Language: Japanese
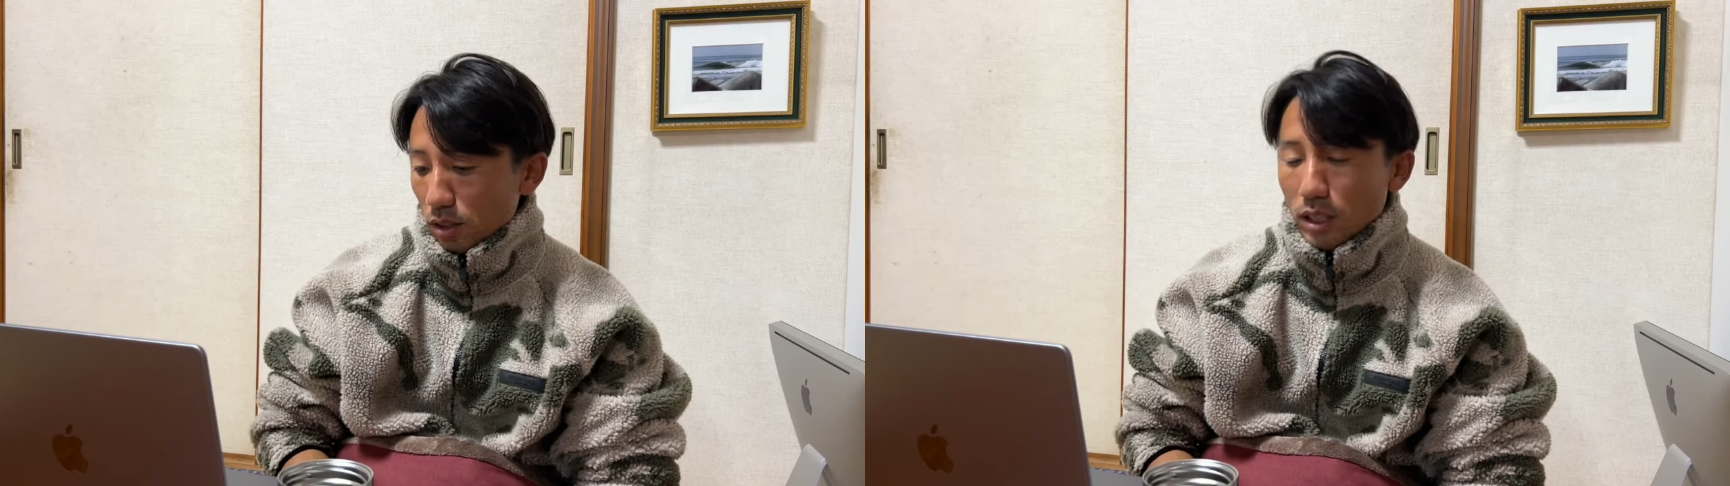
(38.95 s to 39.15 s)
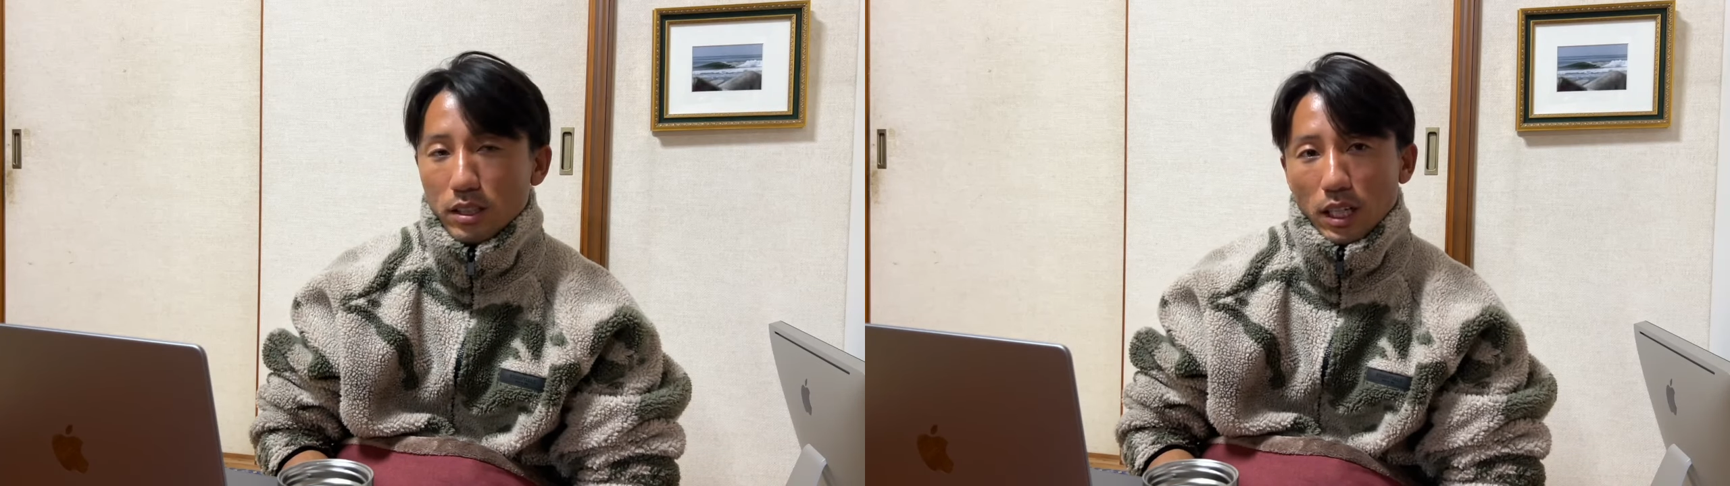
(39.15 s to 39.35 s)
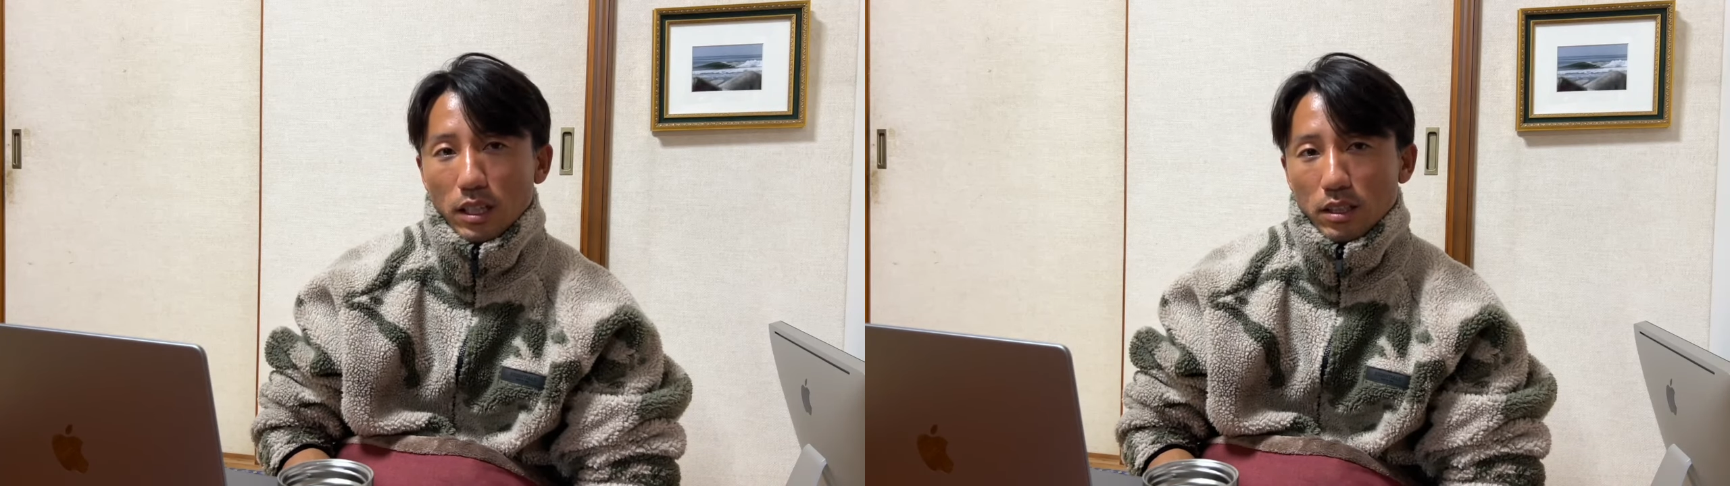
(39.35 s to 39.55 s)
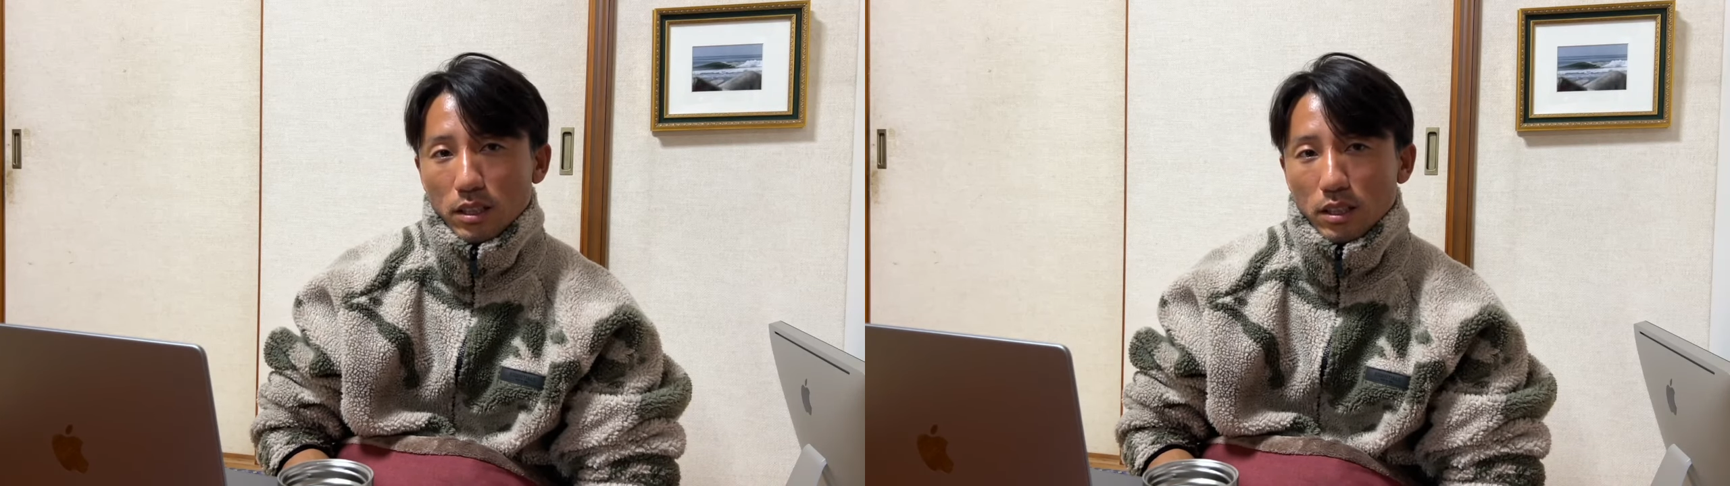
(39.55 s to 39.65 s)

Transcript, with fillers: うですか